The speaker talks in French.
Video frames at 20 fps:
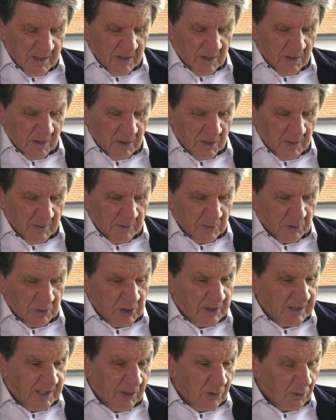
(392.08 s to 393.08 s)
euh,
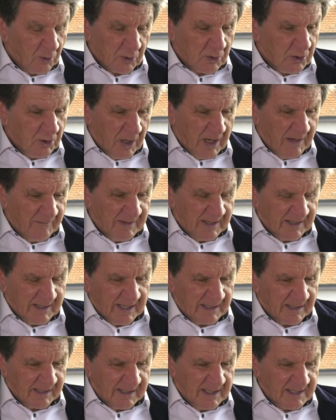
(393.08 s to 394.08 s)
J'étais longtemps avec
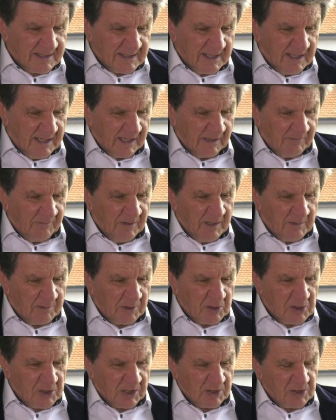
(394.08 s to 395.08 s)
Adrien Zeller et Philippe
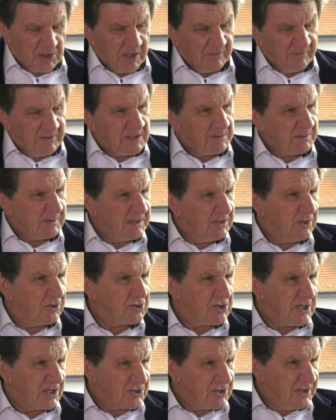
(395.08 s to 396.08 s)
Richard, j'étais
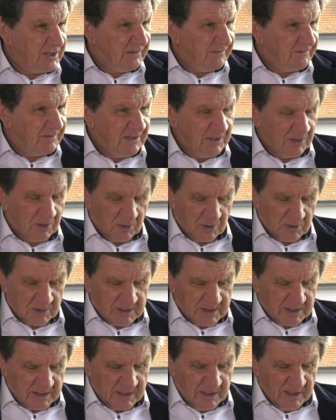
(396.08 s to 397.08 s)
vice-président chargé des
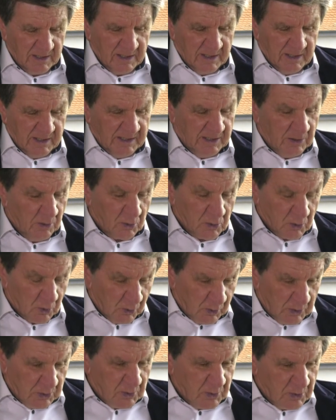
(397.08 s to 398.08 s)
finances. Et
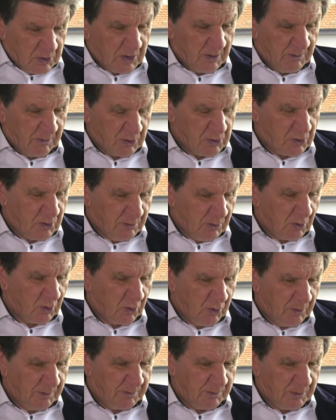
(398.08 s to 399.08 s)
aujourd'hui, justement, je
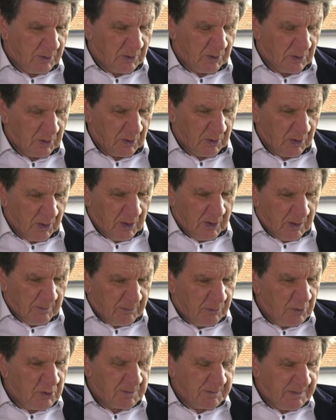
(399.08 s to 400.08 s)
m'occupe euh,
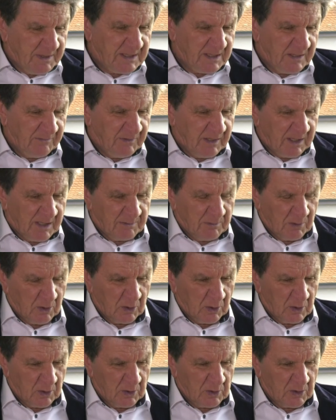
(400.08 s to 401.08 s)
plus
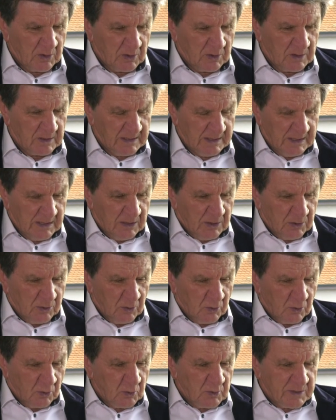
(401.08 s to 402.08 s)
spécifiquement euh,
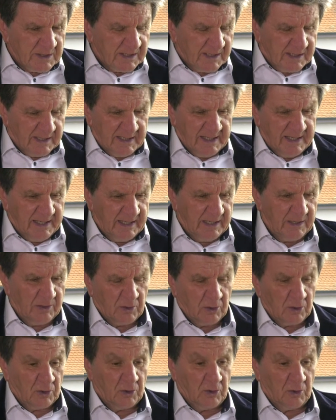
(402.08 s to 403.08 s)
de tout ce qui est
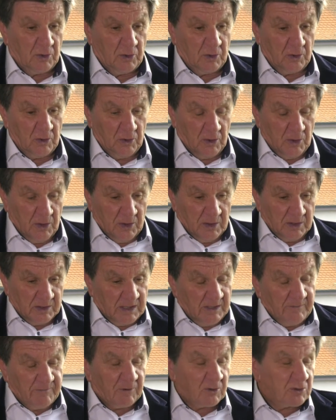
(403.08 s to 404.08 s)

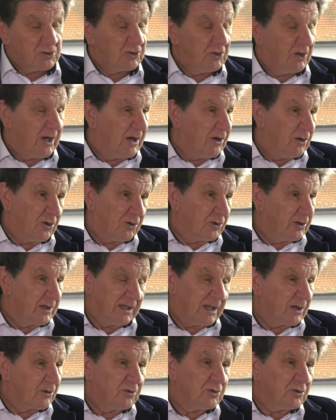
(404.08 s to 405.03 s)
défense de la langue et de la